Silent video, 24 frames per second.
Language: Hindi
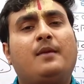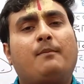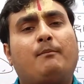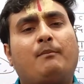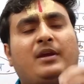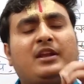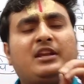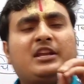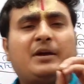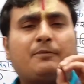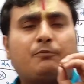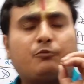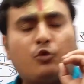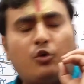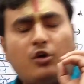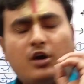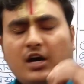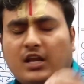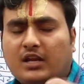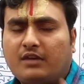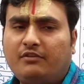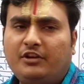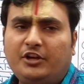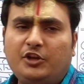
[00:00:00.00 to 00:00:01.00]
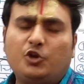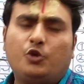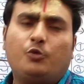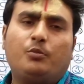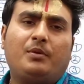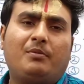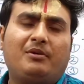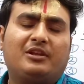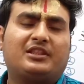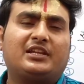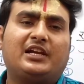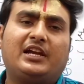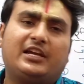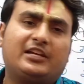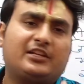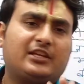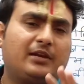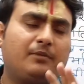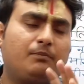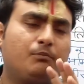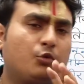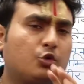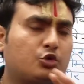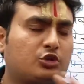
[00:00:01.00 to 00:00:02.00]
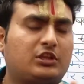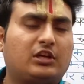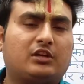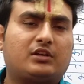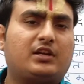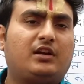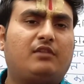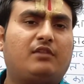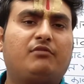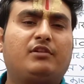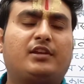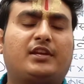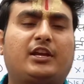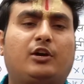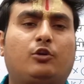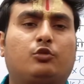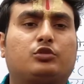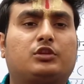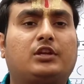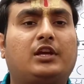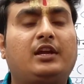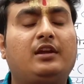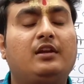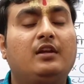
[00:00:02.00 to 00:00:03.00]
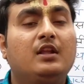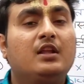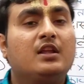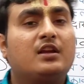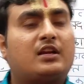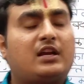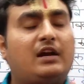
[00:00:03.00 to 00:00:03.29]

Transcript: मैंने आपको हर वीडियो में बताया कि मुक्तक काव्य क्या होता है